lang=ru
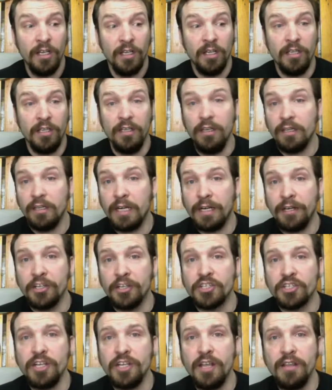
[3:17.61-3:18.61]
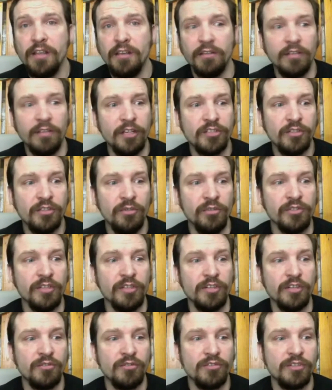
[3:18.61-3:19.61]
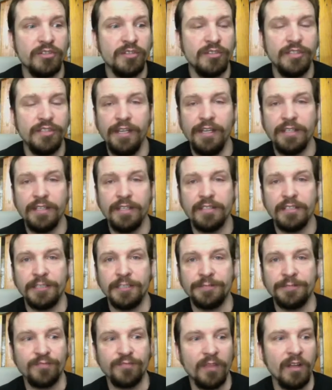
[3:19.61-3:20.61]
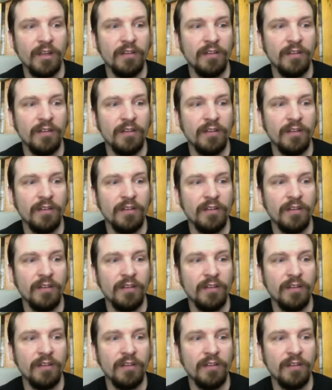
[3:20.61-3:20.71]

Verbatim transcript: И как решение нашлось, значит, очень интересное.